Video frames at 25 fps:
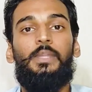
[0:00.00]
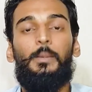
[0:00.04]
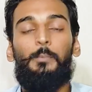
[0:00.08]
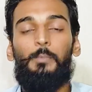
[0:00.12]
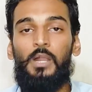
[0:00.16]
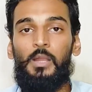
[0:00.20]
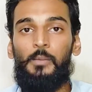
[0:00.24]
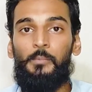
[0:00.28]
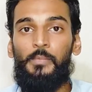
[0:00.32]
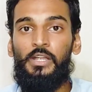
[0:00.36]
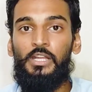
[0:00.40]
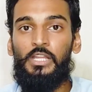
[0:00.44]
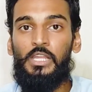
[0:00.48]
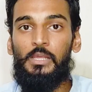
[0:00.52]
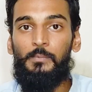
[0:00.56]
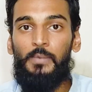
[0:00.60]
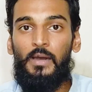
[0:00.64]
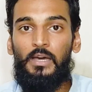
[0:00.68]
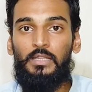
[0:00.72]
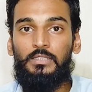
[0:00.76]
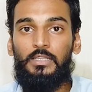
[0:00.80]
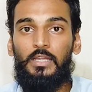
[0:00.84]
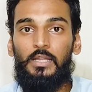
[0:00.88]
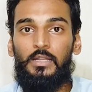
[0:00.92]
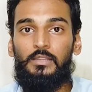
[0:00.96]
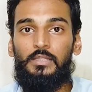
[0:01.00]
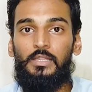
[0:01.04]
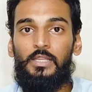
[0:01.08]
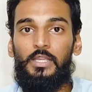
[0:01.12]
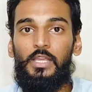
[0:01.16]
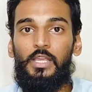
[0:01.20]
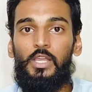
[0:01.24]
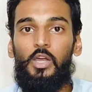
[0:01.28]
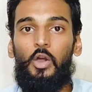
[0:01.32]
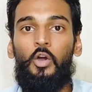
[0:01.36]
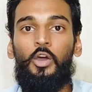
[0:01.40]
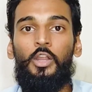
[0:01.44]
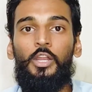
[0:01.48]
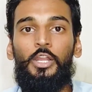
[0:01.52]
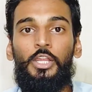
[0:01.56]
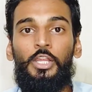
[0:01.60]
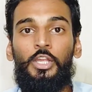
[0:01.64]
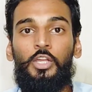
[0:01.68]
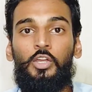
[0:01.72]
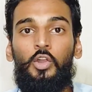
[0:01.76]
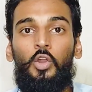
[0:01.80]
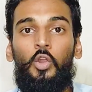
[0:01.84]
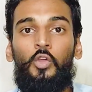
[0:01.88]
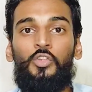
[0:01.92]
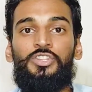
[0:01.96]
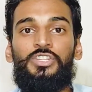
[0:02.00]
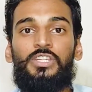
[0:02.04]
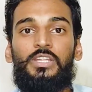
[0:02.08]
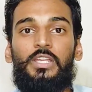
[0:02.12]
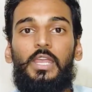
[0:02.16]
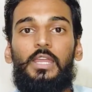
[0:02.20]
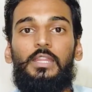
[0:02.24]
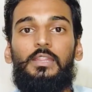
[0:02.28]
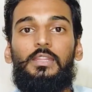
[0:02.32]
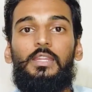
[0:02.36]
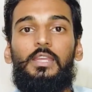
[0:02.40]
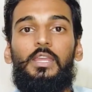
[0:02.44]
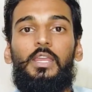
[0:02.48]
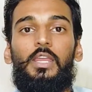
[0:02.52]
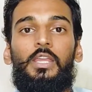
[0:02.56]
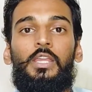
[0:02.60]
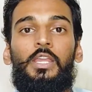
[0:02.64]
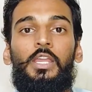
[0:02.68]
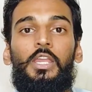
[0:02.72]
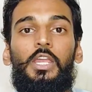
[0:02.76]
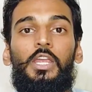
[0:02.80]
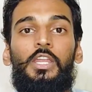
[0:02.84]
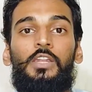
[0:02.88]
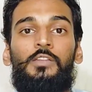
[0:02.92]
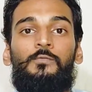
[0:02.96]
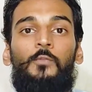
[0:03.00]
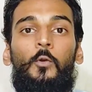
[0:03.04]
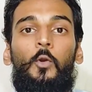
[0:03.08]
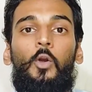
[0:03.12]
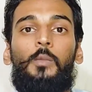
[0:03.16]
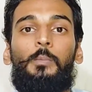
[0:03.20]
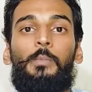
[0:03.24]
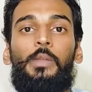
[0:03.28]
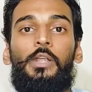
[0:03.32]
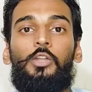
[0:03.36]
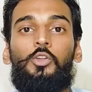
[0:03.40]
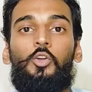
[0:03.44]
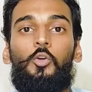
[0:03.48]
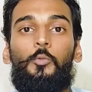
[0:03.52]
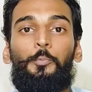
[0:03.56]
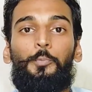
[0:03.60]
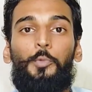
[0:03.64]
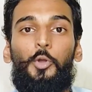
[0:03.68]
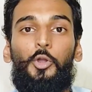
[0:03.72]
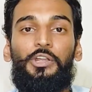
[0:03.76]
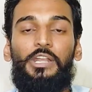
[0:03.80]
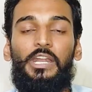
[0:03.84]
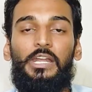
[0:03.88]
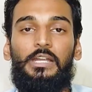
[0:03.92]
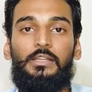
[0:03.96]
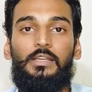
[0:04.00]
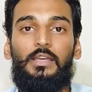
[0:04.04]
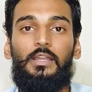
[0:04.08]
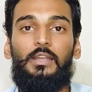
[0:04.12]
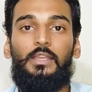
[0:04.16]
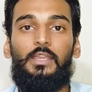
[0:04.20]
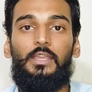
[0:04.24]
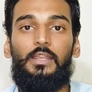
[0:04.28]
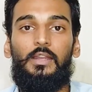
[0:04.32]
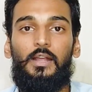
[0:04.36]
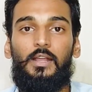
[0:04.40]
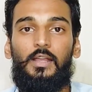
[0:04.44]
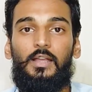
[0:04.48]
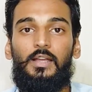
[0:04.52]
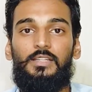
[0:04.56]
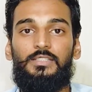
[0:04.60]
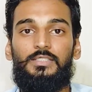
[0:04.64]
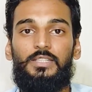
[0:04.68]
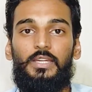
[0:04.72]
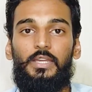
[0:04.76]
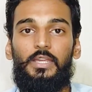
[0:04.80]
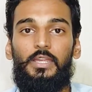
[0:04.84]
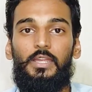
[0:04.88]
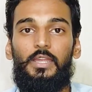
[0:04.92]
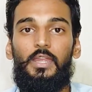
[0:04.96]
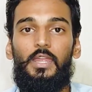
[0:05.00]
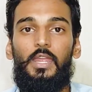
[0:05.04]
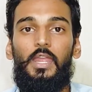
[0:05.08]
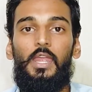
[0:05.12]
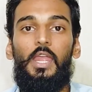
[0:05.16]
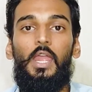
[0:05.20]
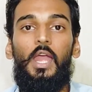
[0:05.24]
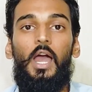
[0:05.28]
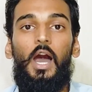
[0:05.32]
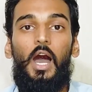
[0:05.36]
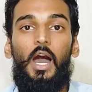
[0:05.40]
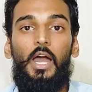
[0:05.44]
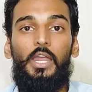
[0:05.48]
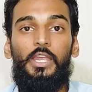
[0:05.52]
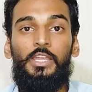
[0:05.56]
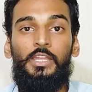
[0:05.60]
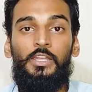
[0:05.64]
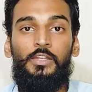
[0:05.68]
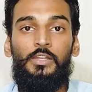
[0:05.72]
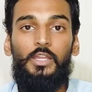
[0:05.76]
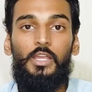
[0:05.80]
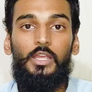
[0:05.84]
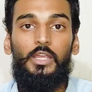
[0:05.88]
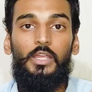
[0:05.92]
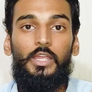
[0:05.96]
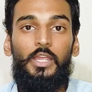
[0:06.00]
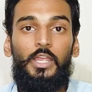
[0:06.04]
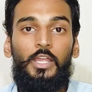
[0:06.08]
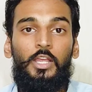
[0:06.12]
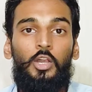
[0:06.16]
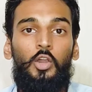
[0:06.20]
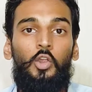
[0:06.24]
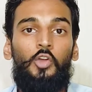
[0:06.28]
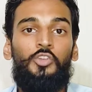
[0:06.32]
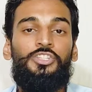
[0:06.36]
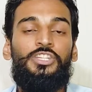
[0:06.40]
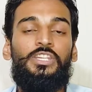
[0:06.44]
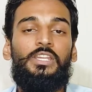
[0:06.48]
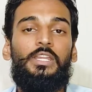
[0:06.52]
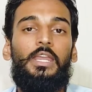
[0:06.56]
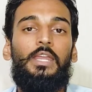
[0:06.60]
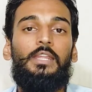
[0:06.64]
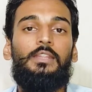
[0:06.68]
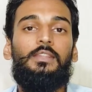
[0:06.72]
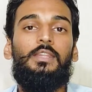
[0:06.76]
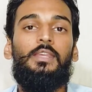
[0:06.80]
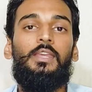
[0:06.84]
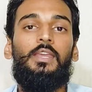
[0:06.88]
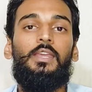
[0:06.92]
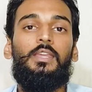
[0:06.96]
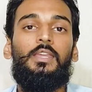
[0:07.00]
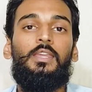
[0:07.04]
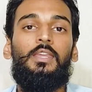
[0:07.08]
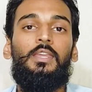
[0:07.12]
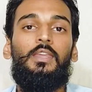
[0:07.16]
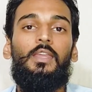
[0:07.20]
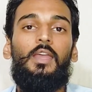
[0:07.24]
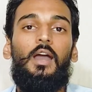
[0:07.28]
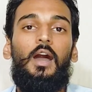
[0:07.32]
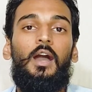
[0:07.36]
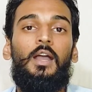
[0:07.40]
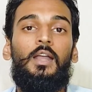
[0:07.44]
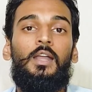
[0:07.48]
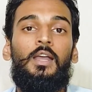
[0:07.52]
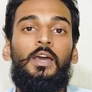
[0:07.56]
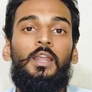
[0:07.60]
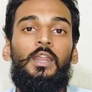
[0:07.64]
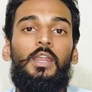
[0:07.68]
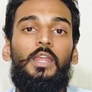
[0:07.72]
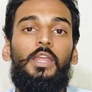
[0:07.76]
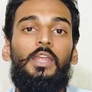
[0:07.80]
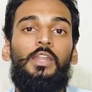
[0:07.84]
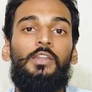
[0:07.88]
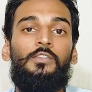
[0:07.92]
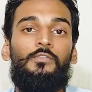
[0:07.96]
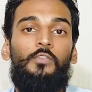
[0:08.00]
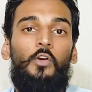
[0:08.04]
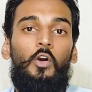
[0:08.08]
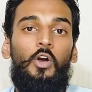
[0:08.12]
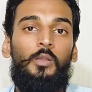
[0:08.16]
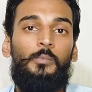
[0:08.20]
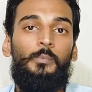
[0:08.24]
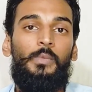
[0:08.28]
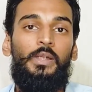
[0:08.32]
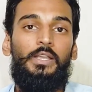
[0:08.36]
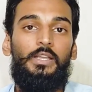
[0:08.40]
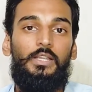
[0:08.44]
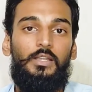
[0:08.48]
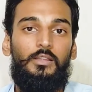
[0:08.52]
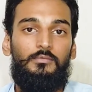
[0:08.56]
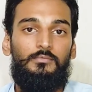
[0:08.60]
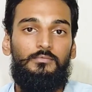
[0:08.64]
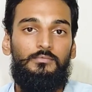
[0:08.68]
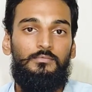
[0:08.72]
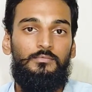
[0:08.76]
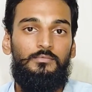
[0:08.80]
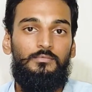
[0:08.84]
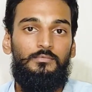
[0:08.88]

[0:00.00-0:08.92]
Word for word: से डेवलपमेंट की बात करती है और इकोलॉजी कहती है कि इन्वायरमेंट को प्रोटेक्ट करके रखा जाए इकोलॉजी कहती है कि अगर इन्वायरमेंट